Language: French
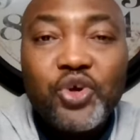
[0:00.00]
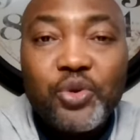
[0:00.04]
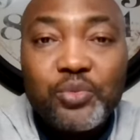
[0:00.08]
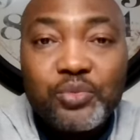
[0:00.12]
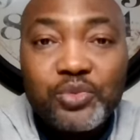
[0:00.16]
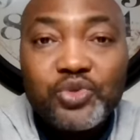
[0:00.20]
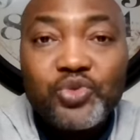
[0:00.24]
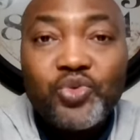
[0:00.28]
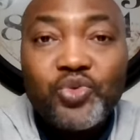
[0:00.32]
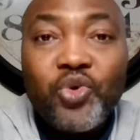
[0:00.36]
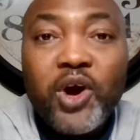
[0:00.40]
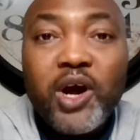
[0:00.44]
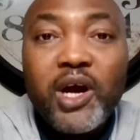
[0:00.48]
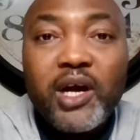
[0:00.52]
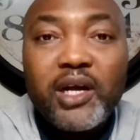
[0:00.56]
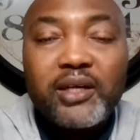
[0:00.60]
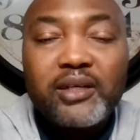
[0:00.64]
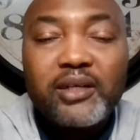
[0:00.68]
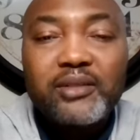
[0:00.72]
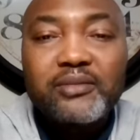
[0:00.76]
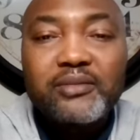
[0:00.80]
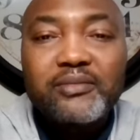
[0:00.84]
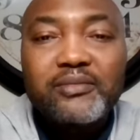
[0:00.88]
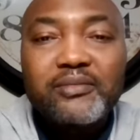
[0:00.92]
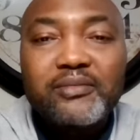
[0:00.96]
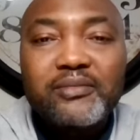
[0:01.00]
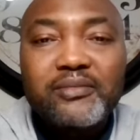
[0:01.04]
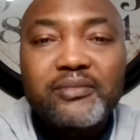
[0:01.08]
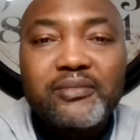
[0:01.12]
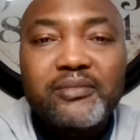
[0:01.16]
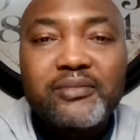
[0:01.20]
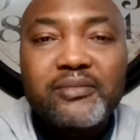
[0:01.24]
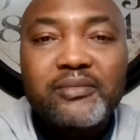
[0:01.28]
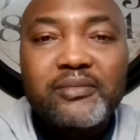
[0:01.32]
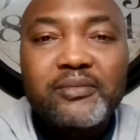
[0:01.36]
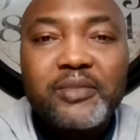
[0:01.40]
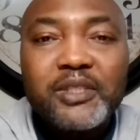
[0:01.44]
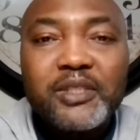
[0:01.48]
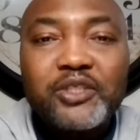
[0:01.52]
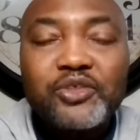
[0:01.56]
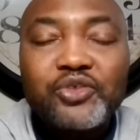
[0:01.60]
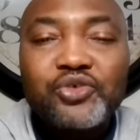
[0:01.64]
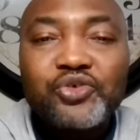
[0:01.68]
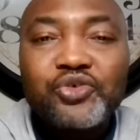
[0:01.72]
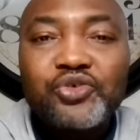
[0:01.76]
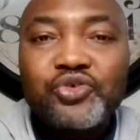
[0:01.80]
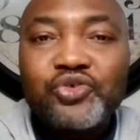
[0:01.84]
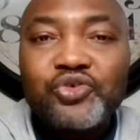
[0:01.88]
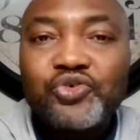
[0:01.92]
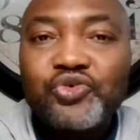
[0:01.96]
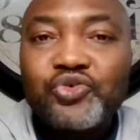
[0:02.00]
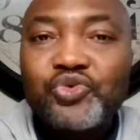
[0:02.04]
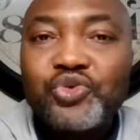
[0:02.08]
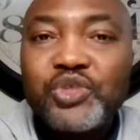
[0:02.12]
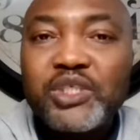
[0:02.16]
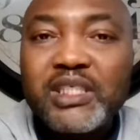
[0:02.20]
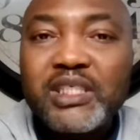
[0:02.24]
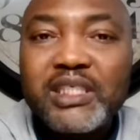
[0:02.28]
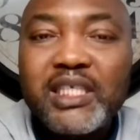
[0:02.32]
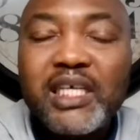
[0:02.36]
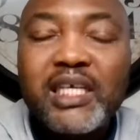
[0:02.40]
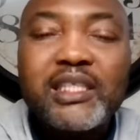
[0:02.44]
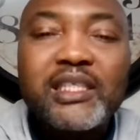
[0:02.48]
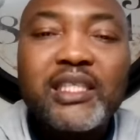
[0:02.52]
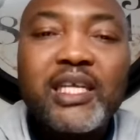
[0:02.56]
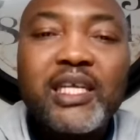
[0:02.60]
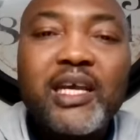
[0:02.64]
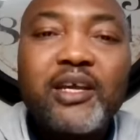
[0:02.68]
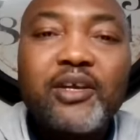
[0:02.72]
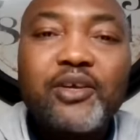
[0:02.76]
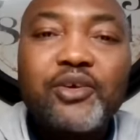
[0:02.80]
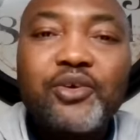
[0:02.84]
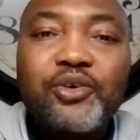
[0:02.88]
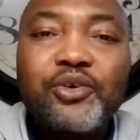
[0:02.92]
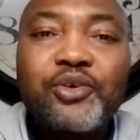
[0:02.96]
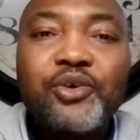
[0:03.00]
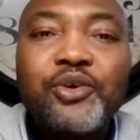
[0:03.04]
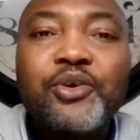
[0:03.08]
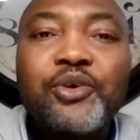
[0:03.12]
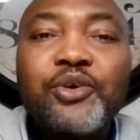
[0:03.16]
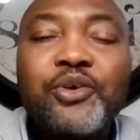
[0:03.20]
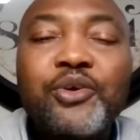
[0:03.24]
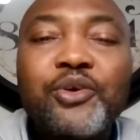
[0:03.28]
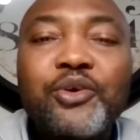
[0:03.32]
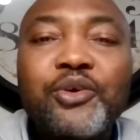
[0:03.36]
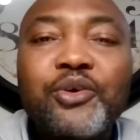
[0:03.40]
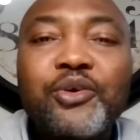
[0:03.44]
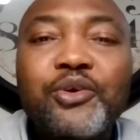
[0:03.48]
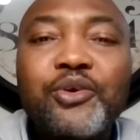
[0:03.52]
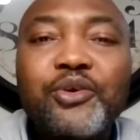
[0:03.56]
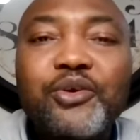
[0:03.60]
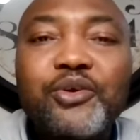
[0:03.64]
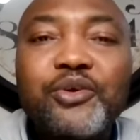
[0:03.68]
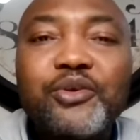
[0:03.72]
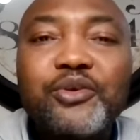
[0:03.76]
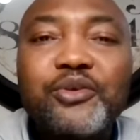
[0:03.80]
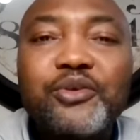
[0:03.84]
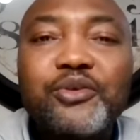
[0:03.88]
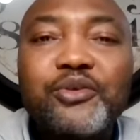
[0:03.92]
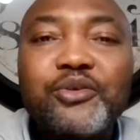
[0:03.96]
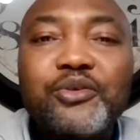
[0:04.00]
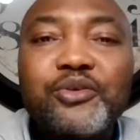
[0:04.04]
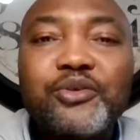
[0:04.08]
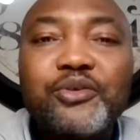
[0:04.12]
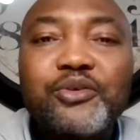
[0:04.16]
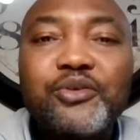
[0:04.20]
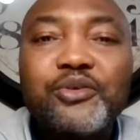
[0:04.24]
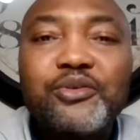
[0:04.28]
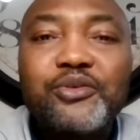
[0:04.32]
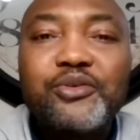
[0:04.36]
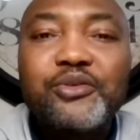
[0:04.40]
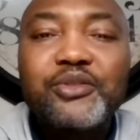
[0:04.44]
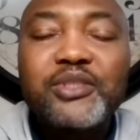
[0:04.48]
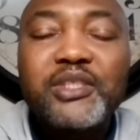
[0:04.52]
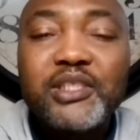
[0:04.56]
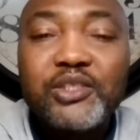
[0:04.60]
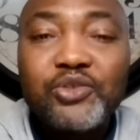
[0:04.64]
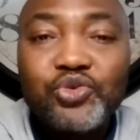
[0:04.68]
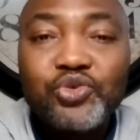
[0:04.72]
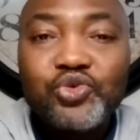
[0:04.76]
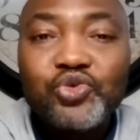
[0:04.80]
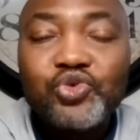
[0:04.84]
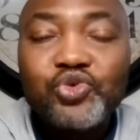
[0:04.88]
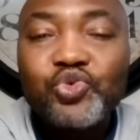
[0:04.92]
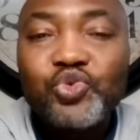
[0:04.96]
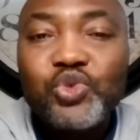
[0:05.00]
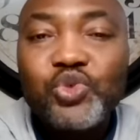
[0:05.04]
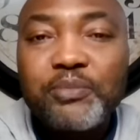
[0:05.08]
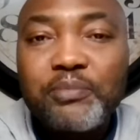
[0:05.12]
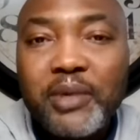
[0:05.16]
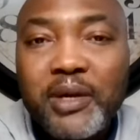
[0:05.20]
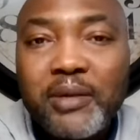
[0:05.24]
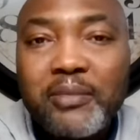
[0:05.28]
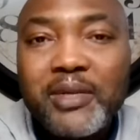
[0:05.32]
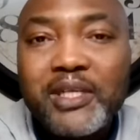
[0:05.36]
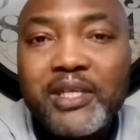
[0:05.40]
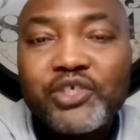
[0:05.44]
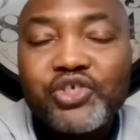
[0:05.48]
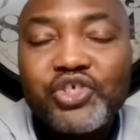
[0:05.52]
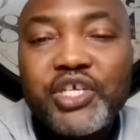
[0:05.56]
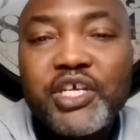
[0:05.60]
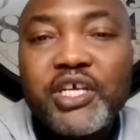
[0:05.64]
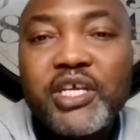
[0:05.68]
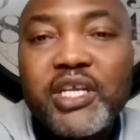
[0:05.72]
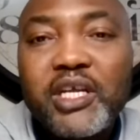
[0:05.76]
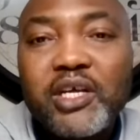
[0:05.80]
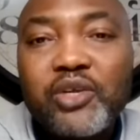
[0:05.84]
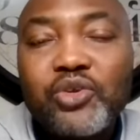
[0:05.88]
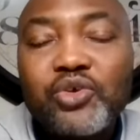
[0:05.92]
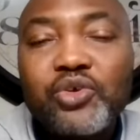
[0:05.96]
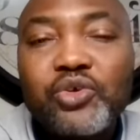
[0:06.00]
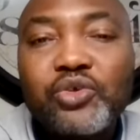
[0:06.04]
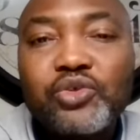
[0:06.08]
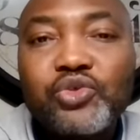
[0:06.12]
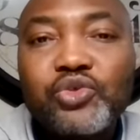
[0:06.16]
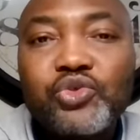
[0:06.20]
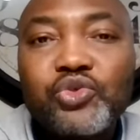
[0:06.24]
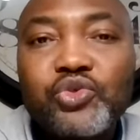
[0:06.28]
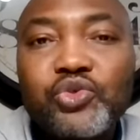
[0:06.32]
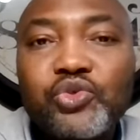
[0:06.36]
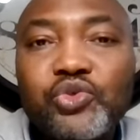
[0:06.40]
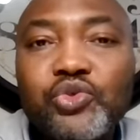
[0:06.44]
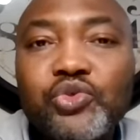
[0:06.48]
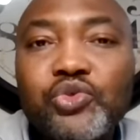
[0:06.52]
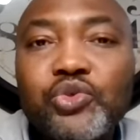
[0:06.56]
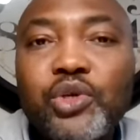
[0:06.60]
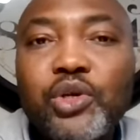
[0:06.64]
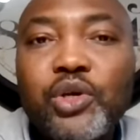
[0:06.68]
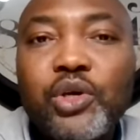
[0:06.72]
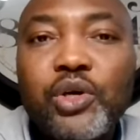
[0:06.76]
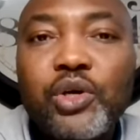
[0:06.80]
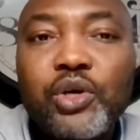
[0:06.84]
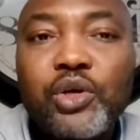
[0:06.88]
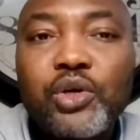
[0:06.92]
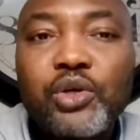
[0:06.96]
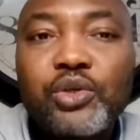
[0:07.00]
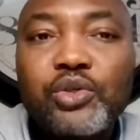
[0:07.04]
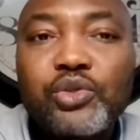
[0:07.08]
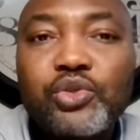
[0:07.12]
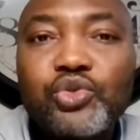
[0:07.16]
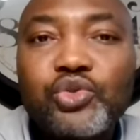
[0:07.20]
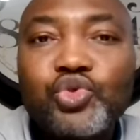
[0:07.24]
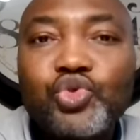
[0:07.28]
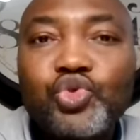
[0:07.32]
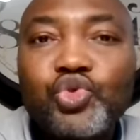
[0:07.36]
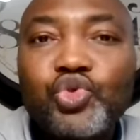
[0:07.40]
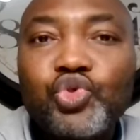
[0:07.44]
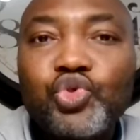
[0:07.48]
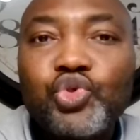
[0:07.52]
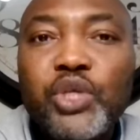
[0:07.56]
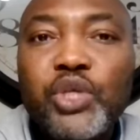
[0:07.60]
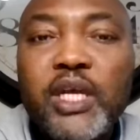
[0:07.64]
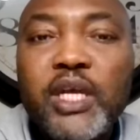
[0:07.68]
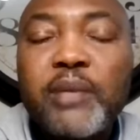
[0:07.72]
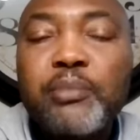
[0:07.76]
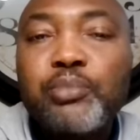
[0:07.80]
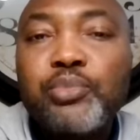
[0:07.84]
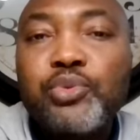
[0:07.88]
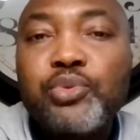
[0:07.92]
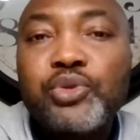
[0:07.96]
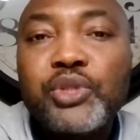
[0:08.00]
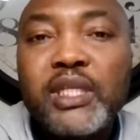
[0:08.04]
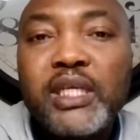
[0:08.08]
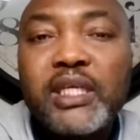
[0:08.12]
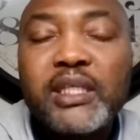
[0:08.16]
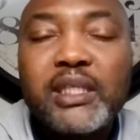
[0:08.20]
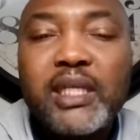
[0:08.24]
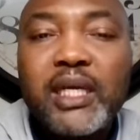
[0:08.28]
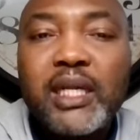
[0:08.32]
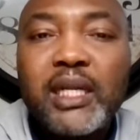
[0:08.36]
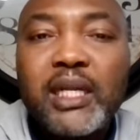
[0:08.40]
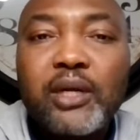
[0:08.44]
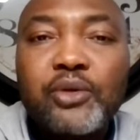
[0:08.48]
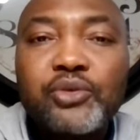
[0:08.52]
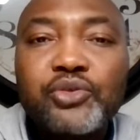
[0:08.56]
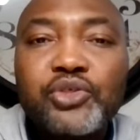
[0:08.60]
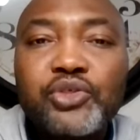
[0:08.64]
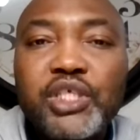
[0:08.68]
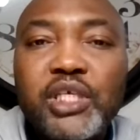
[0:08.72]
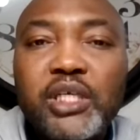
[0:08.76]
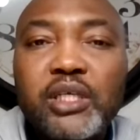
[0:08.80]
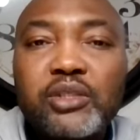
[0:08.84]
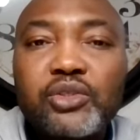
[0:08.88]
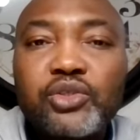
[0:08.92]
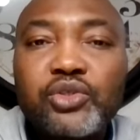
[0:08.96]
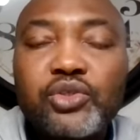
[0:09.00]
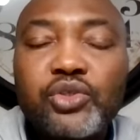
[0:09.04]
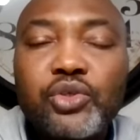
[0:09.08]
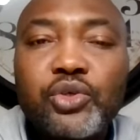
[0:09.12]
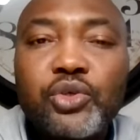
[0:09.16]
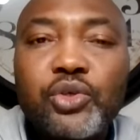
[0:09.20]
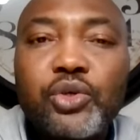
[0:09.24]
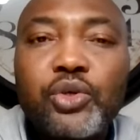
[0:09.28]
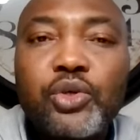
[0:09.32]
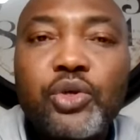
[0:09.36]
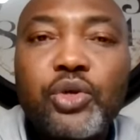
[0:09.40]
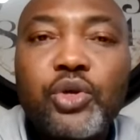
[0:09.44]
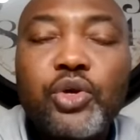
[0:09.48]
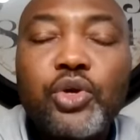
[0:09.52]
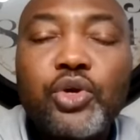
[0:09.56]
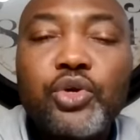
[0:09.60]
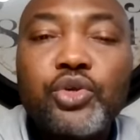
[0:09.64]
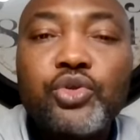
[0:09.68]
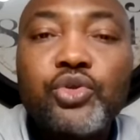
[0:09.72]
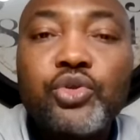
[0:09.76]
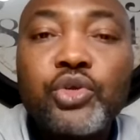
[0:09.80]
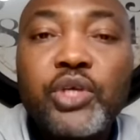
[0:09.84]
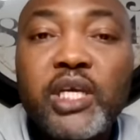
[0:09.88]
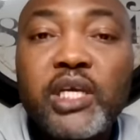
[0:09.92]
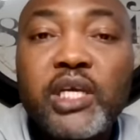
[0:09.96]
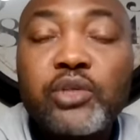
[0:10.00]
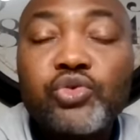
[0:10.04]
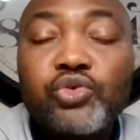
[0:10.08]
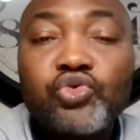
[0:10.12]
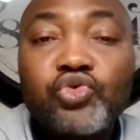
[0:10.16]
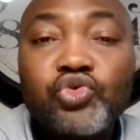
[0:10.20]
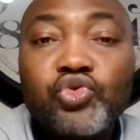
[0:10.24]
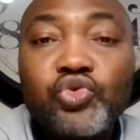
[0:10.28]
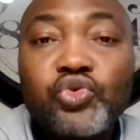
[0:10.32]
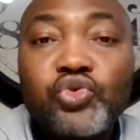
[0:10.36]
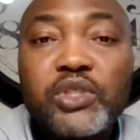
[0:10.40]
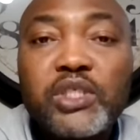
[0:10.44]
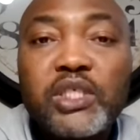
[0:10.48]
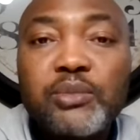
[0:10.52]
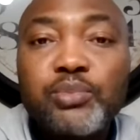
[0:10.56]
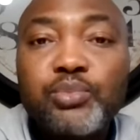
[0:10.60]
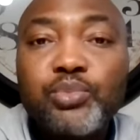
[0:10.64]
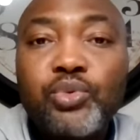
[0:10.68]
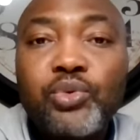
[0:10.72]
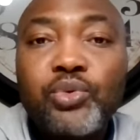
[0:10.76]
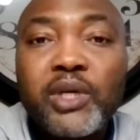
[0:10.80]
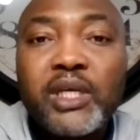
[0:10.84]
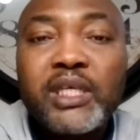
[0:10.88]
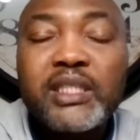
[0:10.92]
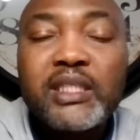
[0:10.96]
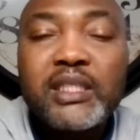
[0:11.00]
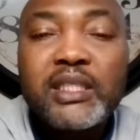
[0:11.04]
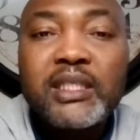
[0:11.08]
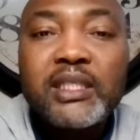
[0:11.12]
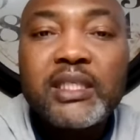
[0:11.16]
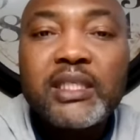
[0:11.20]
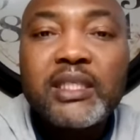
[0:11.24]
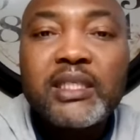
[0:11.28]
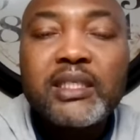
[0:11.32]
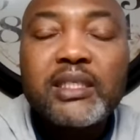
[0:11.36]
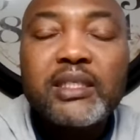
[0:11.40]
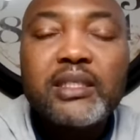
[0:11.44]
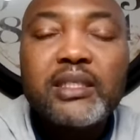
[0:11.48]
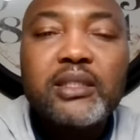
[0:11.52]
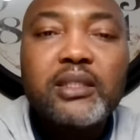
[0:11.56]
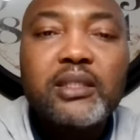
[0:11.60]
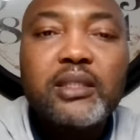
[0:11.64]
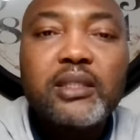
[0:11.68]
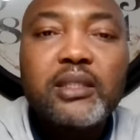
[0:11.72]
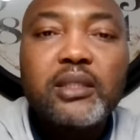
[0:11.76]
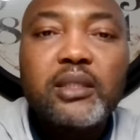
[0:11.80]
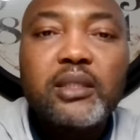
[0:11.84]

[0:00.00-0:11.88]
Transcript: comme toi, parce que je suis certain que si tu ne suis pas ma chaîne, alors tu, tu es peut-être à la recherche de quelque chose qui pourrait t'aider